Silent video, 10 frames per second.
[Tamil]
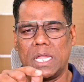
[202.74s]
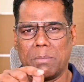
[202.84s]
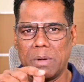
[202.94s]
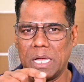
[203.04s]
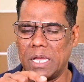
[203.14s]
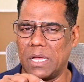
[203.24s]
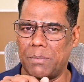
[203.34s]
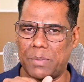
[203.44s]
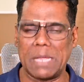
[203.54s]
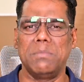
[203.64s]
நம்ம
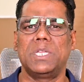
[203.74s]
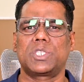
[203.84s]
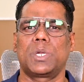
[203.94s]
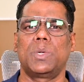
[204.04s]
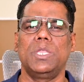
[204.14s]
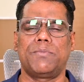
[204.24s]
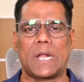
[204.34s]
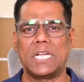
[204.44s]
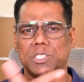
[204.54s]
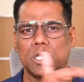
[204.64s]
பிரைம் மினிஸ்டர் வந்து
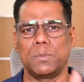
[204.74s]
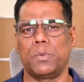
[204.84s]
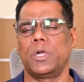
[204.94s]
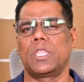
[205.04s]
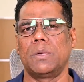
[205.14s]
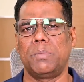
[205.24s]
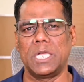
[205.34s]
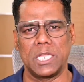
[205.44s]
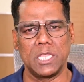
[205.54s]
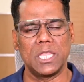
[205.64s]
ஃப்ரான்ஸுக்கு
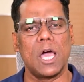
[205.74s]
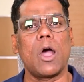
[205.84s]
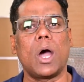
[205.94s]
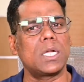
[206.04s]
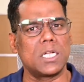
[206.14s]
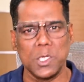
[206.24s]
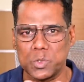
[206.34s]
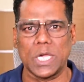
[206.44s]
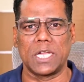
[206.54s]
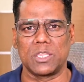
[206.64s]
போயிருந்தப்ப இதுதான் ஹாட்
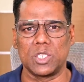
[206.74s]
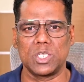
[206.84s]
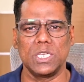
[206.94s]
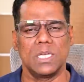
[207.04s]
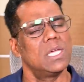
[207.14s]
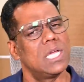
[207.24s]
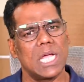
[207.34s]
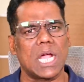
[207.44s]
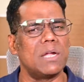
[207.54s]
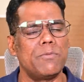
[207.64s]
நியூஸாக இருந்துச்சு
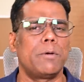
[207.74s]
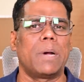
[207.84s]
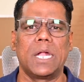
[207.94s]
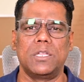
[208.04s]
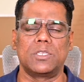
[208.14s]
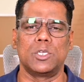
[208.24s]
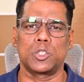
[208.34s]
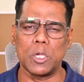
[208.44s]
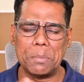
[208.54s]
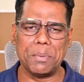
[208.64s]
கன்ஃபார்ம் ஆயிடுச்சு
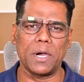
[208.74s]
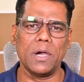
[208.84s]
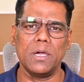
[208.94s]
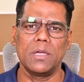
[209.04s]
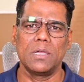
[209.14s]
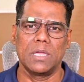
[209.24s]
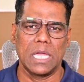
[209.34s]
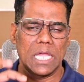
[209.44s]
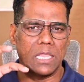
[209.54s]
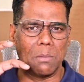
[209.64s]
ஸோ இப்போ
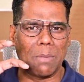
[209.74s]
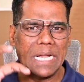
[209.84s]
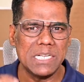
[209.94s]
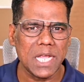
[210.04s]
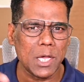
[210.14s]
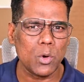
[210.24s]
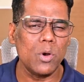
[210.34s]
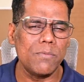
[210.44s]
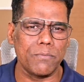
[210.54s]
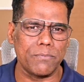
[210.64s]
இந்த மல்டி
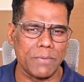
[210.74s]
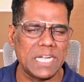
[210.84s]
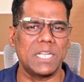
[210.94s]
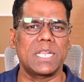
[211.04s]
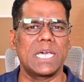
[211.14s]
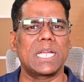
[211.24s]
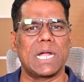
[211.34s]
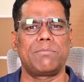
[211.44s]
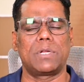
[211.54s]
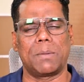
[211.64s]
ரோல் ஃபைட்டர்
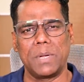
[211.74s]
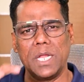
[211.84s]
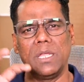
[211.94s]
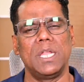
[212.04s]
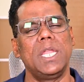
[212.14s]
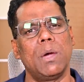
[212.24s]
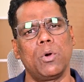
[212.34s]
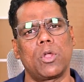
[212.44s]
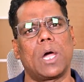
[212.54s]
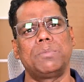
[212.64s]
ஏர்கிராஃப்ட் அப்படின்னு
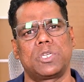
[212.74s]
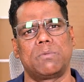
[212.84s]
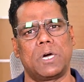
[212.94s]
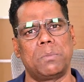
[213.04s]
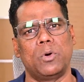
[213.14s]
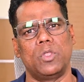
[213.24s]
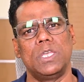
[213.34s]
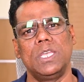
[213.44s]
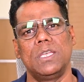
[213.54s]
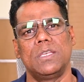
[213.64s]
இந்தியாவுக்கு ஒரு ஆப்ஷன் வரும்போது